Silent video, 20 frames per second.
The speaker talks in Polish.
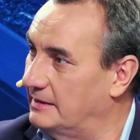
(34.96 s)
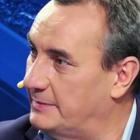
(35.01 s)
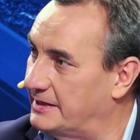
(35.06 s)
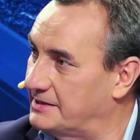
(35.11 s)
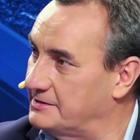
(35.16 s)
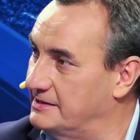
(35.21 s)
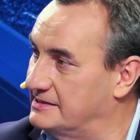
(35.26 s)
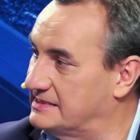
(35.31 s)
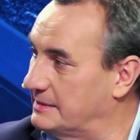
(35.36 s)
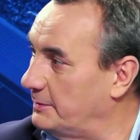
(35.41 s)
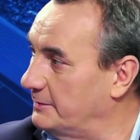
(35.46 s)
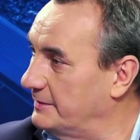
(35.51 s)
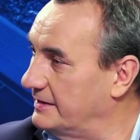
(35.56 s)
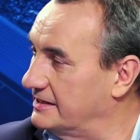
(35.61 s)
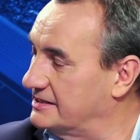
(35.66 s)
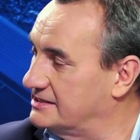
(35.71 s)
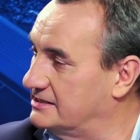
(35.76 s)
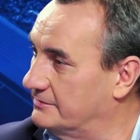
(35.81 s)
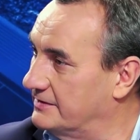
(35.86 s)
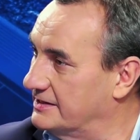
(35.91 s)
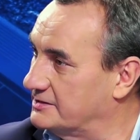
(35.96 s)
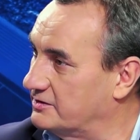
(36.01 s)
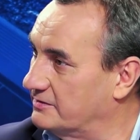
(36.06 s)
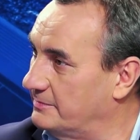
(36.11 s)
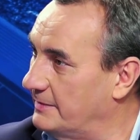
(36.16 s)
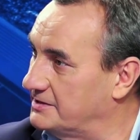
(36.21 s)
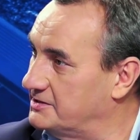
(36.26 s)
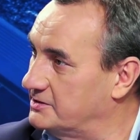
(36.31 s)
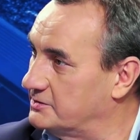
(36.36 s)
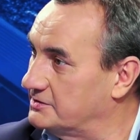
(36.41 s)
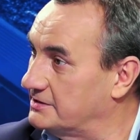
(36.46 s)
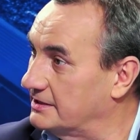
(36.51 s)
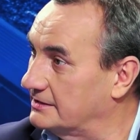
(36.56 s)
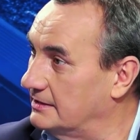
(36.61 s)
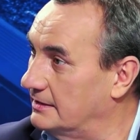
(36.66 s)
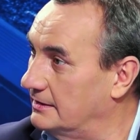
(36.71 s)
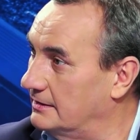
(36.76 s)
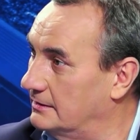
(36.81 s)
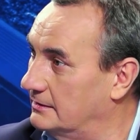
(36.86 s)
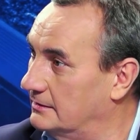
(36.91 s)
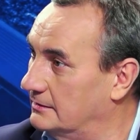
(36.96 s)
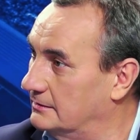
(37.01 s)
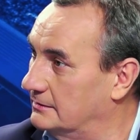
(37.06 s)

najbardziej zapomnianych sylwestrów. Macie coś tak na